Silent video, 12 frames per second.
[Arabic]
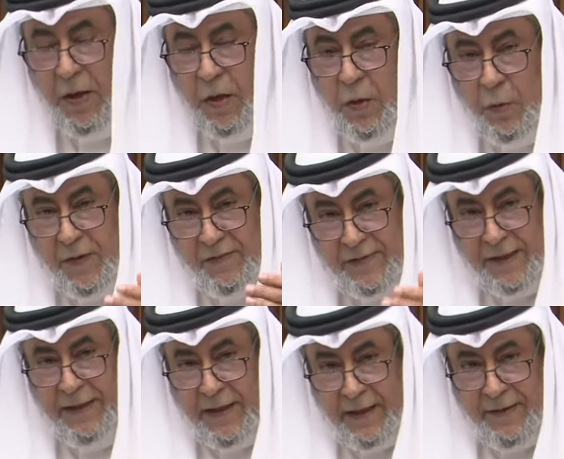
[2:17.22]

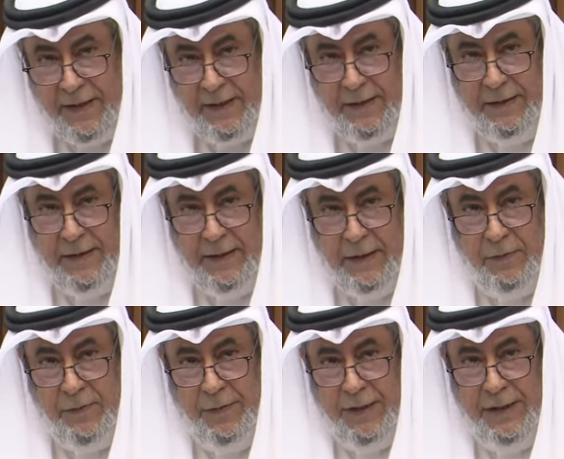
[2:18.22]
واستدعى ذلك أن يكون
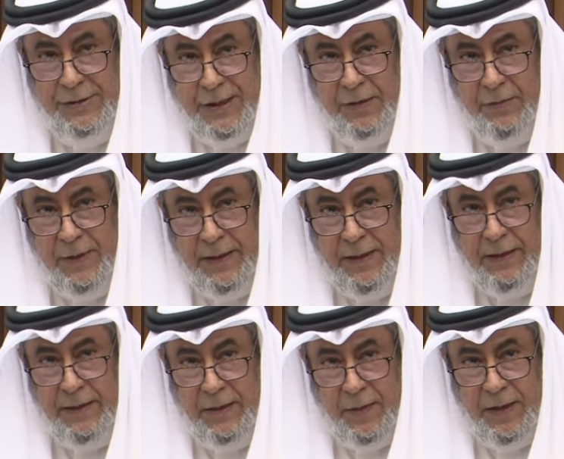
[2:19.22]
هناك جدول
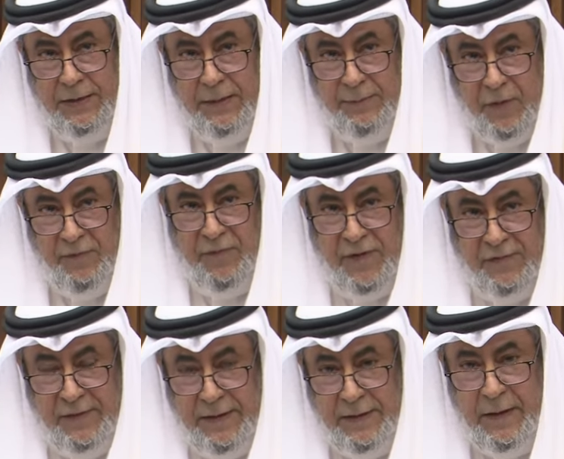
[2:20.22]
رواتب
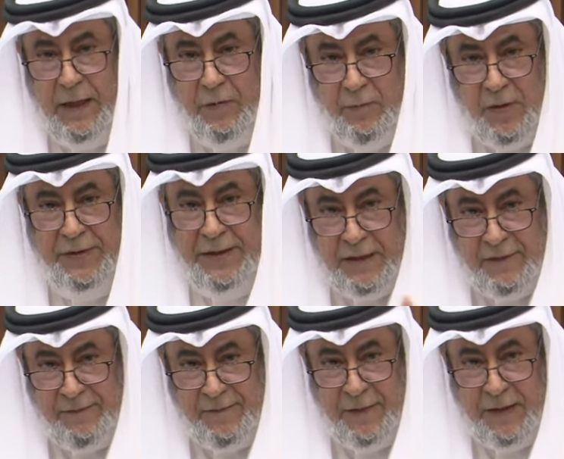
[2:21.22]
منفصل أو
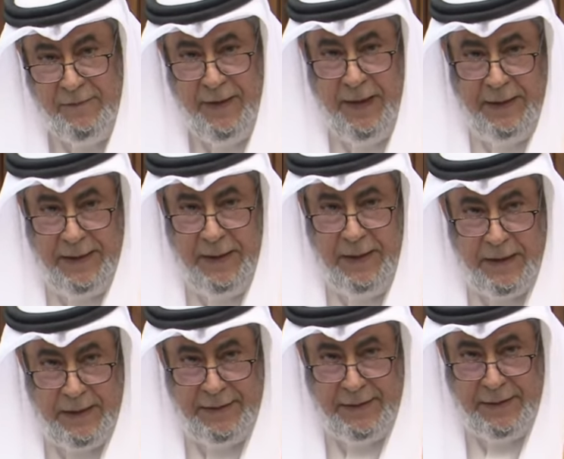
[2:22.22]
مختلف عن كلا
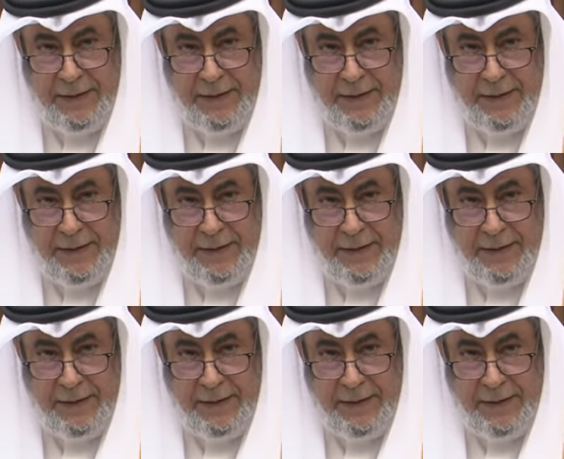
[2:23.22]
الحالتين